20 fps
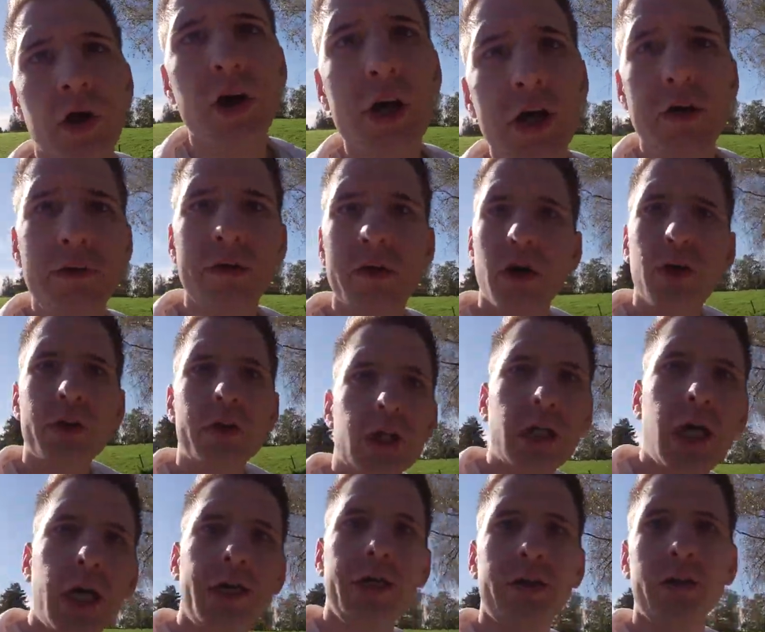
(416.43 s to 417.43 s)
Leute,
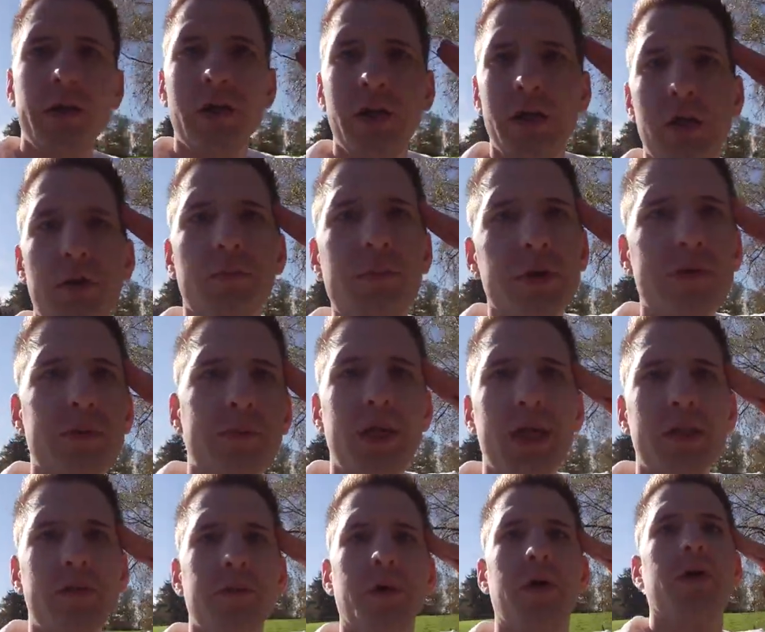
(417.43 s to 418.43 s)
haut rein. Bis zum
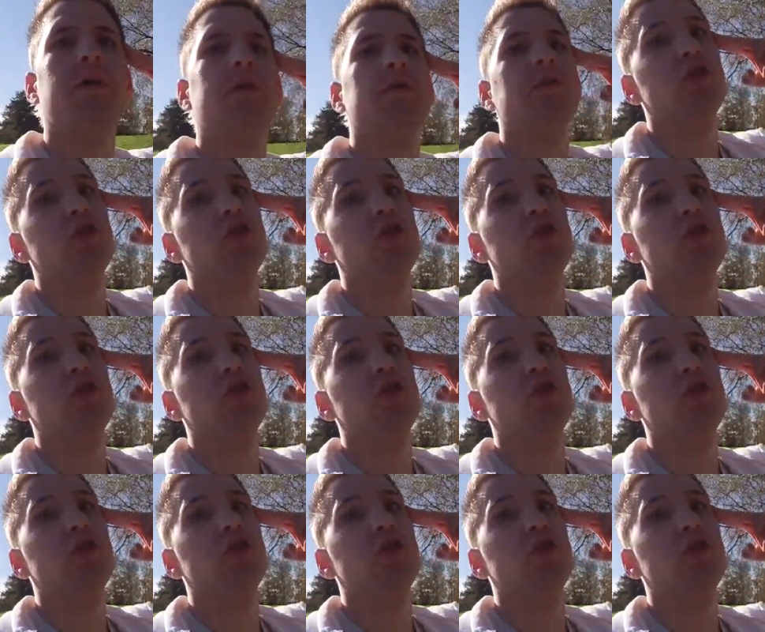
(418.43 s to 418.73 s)
nächsten Mal.